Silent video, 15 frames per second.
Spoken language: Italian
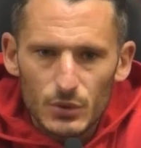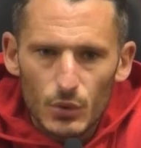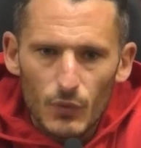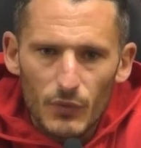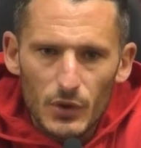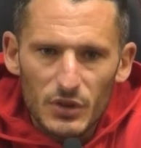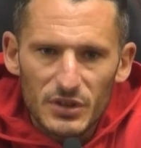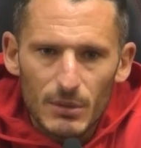sono
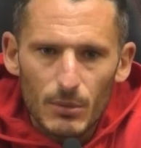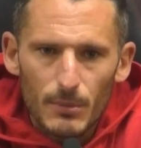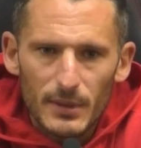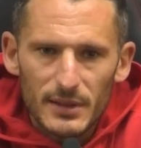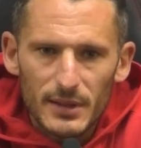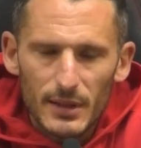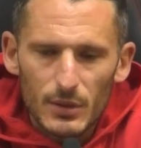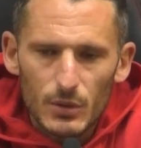convinto che stiamo
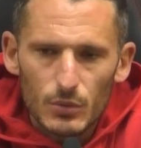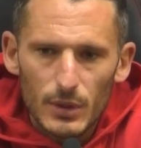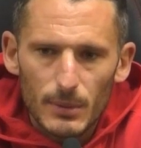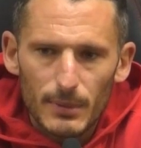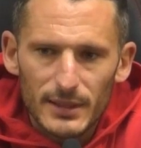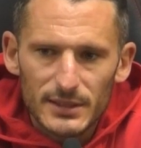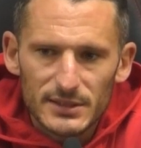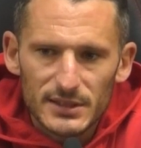mettendo una
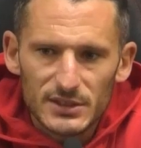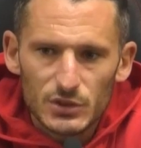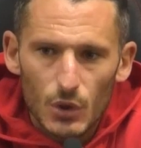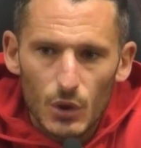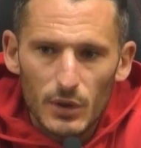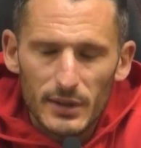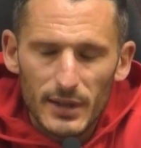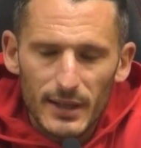base
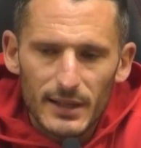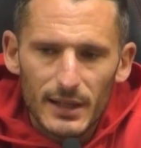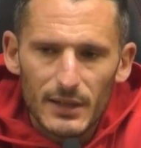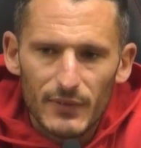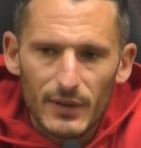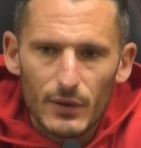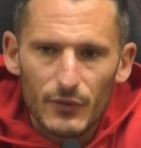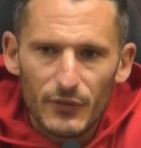solida anche a
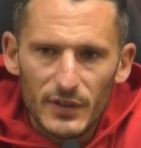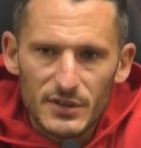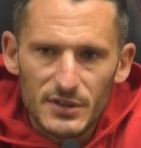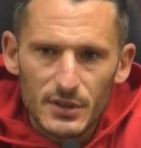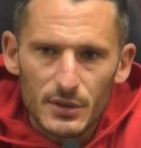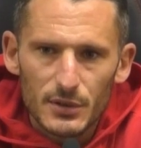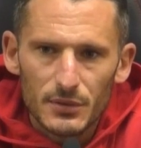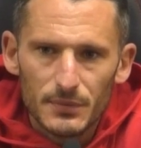livello
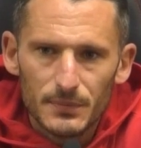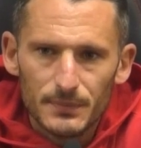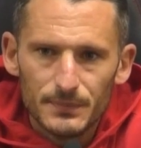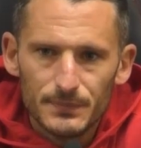fisico.